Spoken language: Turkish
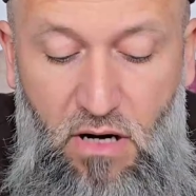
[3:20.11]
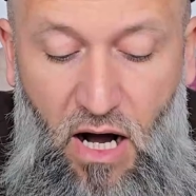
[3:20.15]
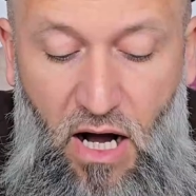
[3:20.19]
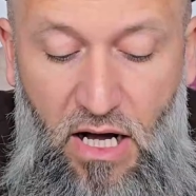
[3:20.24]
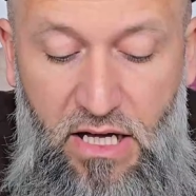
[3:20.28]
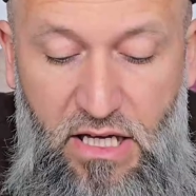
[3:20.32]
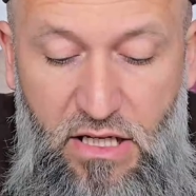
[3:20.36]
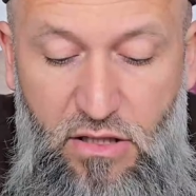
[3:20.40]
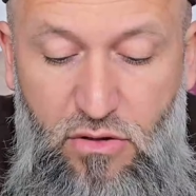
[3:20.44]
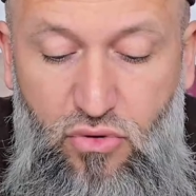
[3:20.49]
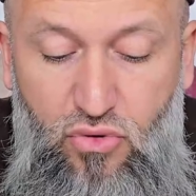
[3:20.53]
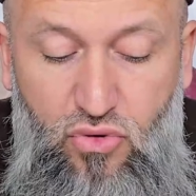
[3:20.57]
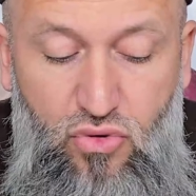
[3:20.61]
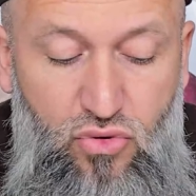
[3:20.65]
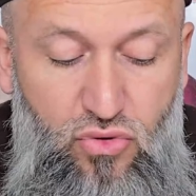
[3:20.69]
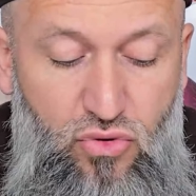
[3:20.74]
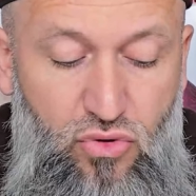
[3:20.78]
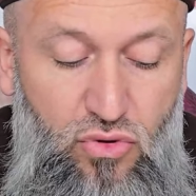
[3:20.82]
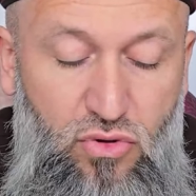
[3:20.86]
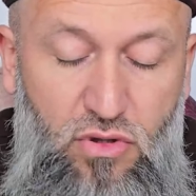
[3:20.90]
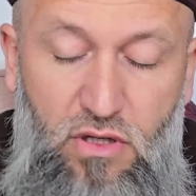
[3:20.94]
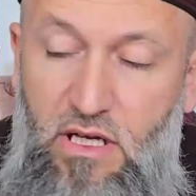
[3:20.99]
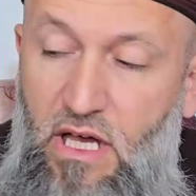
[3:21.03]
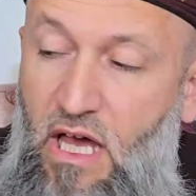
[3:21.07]

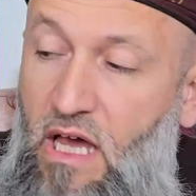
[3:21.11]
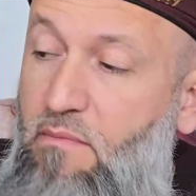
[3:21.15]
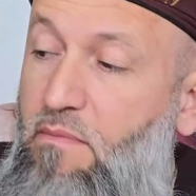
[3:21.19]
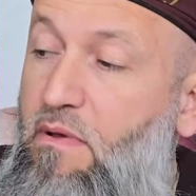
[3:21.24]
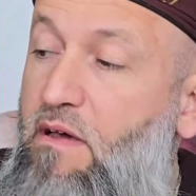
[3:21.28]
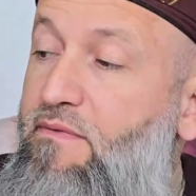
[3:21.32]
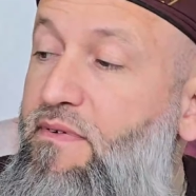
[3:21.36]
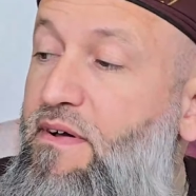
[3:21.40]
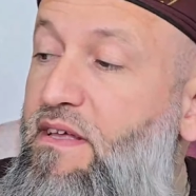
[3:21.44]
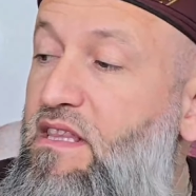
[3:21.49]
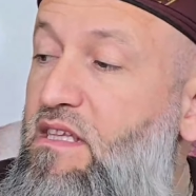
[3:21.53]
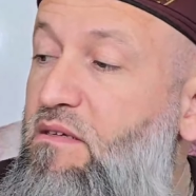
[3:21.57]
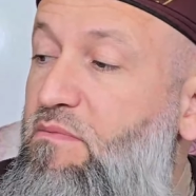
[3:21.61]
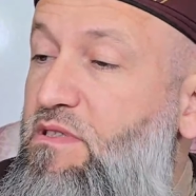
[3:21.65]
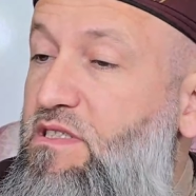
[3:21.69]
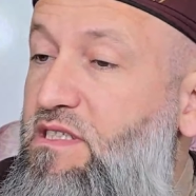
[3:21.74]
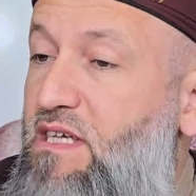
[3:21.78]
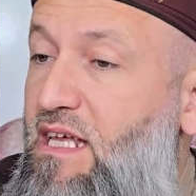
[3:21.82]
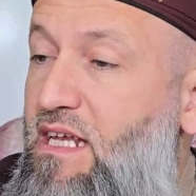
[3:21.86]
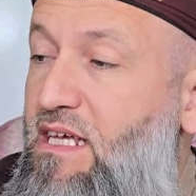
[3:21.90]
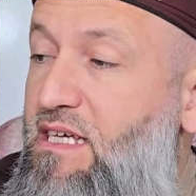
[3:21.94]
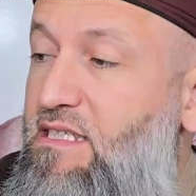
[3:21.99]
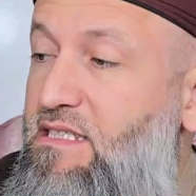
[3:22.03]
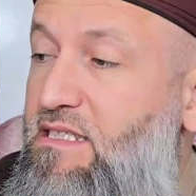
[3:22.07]
Ayaküstü hem
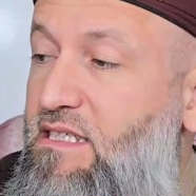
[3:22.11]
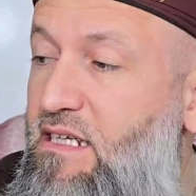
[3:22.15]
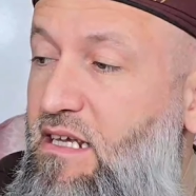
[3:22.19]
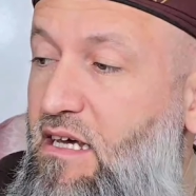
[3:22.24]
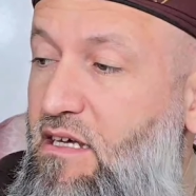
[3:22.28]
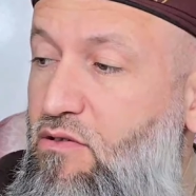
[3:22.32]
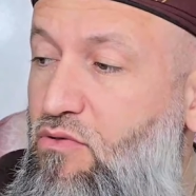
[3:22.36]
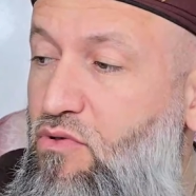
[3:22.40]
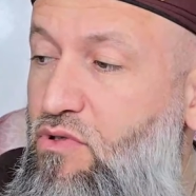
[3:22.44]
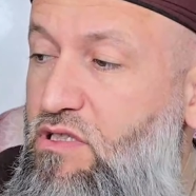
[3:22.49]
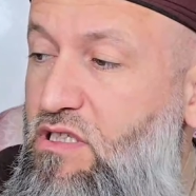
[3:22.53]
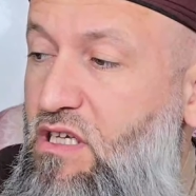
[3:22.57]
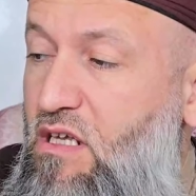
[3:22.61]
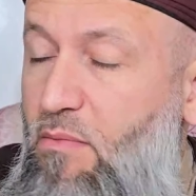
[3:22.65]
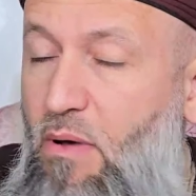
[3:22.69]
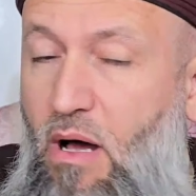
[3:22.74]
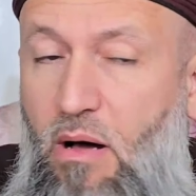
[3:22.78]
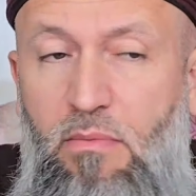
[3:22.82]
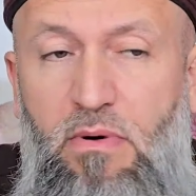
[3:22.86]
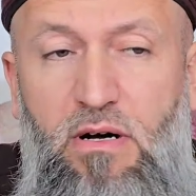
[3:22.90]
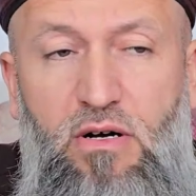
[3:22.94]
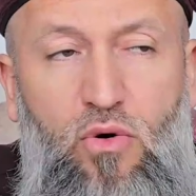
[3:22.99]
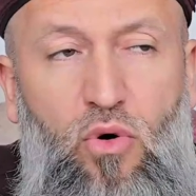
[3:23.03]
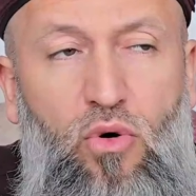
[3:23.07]
Efendimiz Aleyhisselatü Vesselam
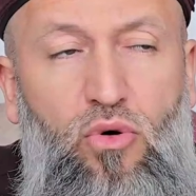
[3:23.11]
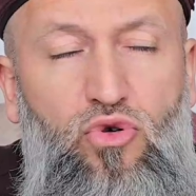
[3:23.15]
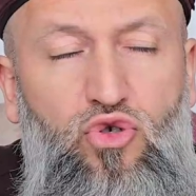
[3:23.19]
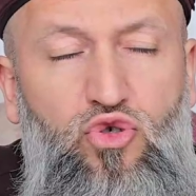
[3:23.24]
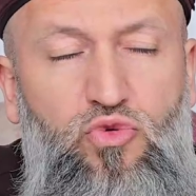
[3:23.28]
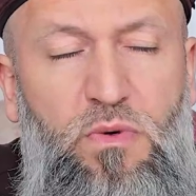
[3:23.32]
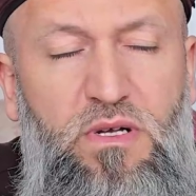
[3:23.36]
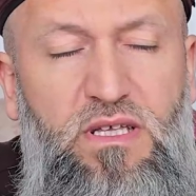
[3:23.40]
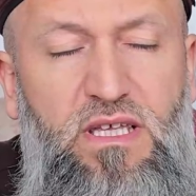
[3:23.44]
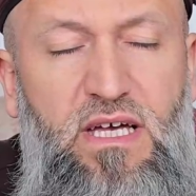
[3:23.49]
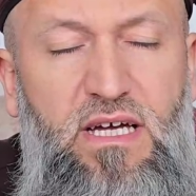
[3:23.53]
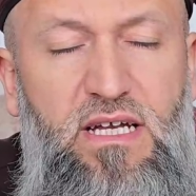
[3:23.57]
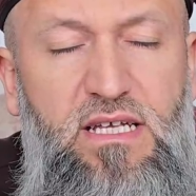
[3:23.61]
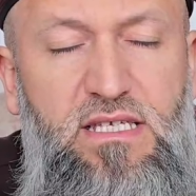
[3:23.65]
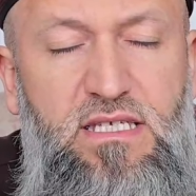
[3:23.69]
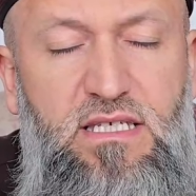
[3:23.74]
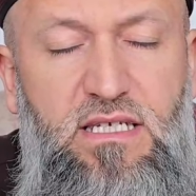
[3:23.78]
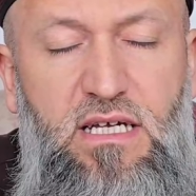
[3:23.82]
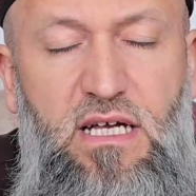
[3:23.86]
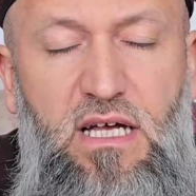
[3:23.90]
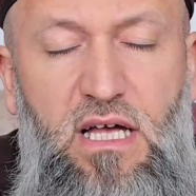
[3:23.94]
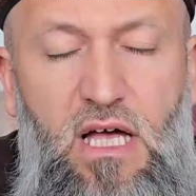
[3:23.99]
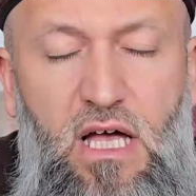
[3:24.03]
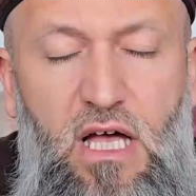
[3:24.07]
ama konuşma
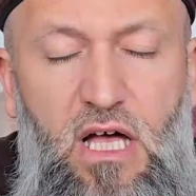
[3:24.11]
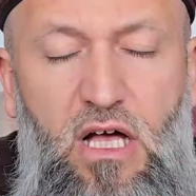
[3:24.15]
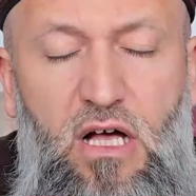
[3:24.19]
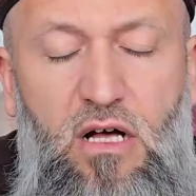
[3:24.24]
tarzı.